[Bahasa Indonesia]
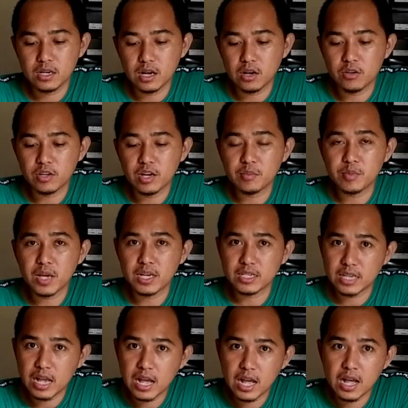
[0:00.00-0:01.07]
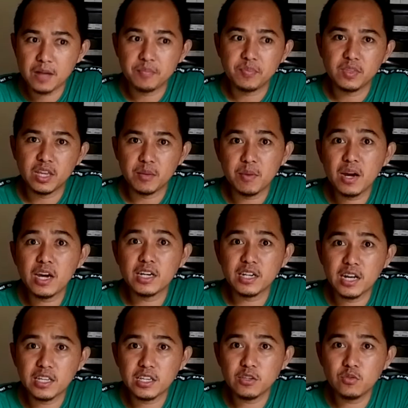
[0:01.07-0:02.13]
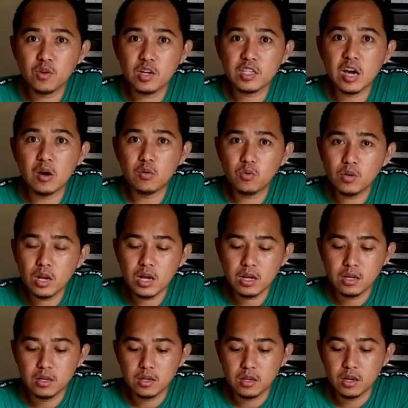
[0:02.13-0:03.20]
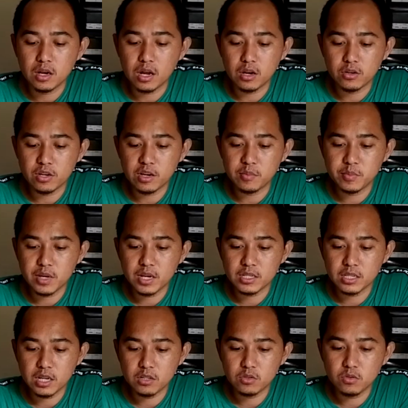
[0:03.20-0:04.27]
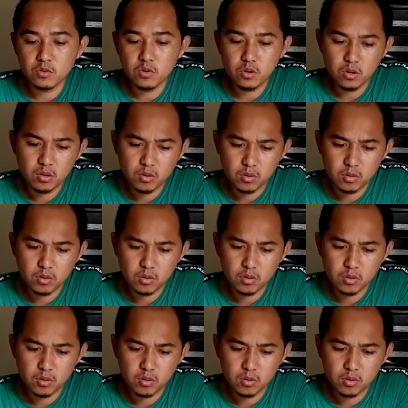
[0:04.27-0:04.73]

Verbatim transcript: Kalau yang biasa emang harganya juga jauh lah. Kalau yang biasa tuh